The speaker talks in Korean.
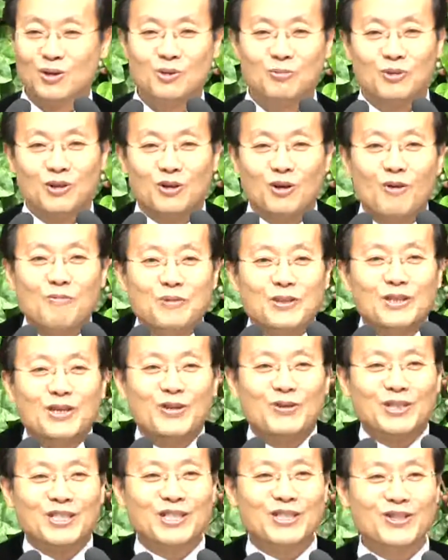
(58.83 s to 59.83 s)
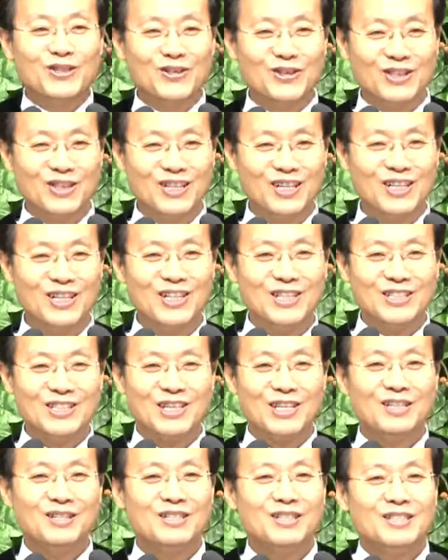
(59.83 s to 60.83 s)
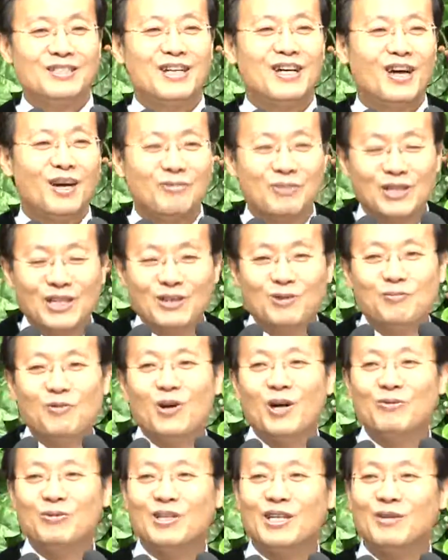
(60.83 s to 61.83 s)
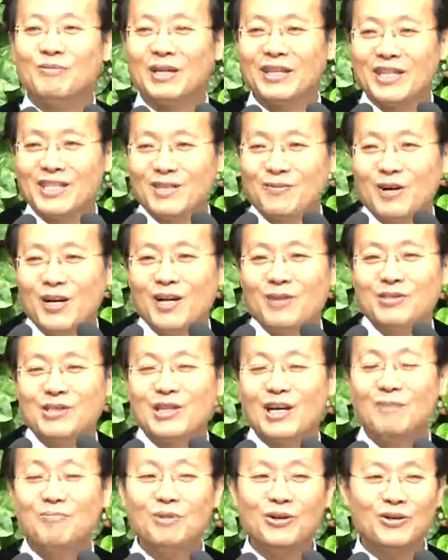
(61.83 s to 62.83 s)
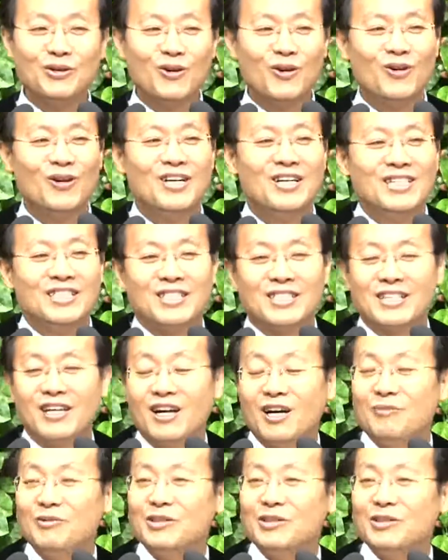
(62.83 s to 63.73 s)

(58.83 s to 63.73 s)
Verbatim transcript: 부인만 붙들고 인사하지 마시고 좀 넓히세요 지경을. 자 사랑합니다 축복합니다